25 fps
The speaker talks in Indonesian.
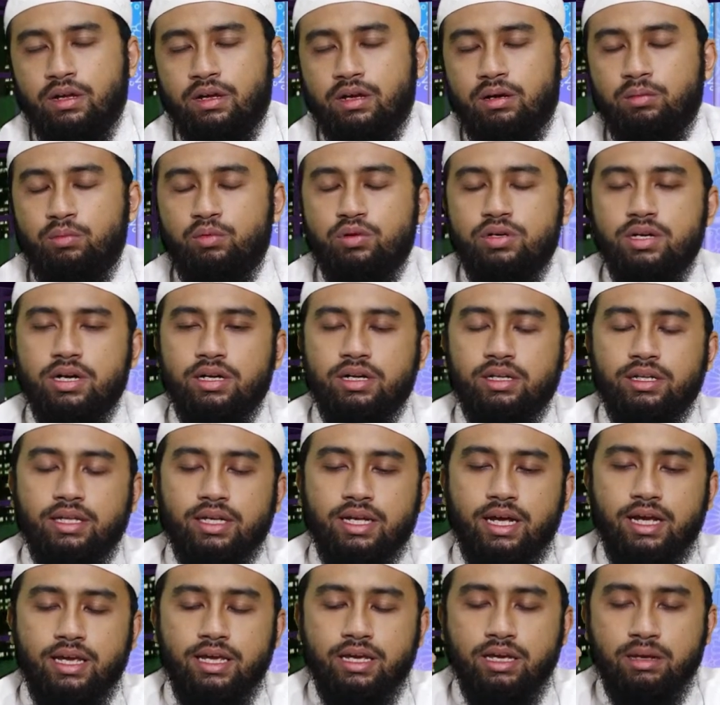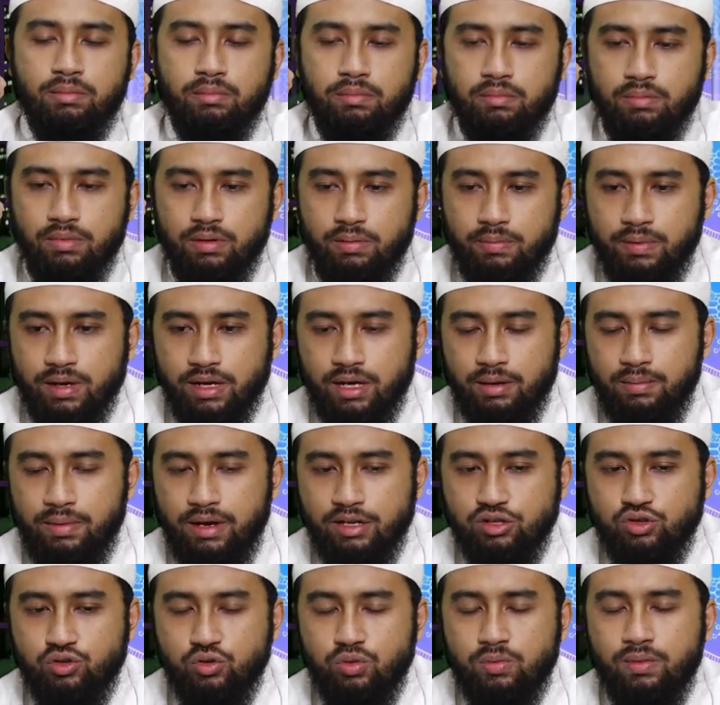Kemudian ketika ingin memakai
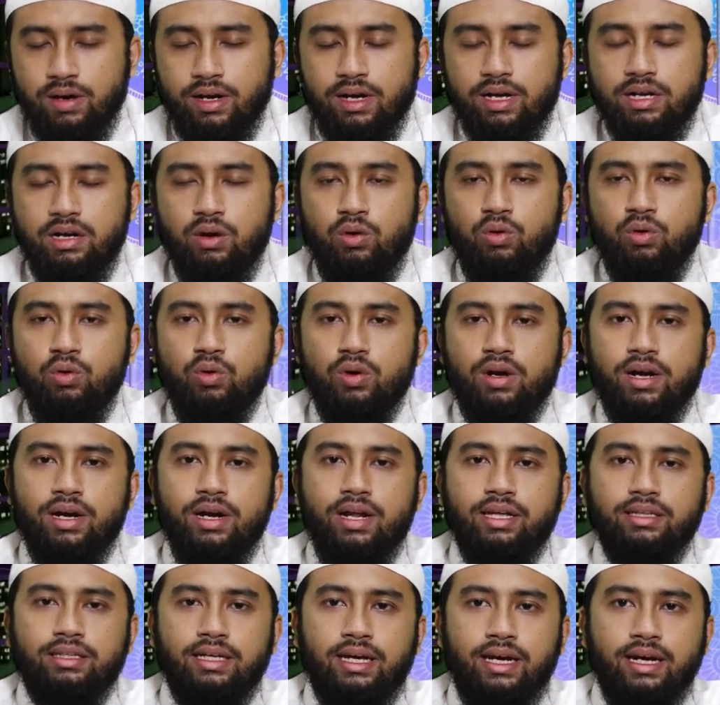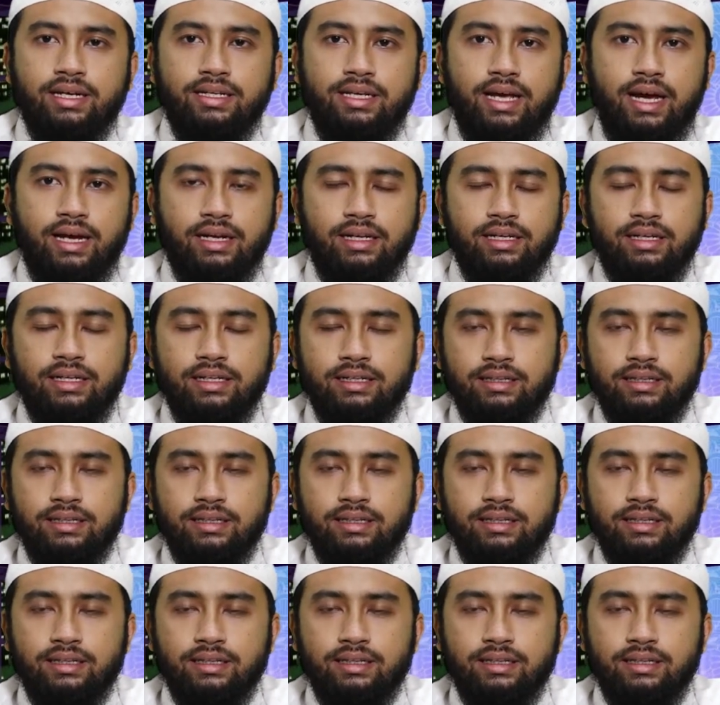baju maka dahulukanlah tangan yang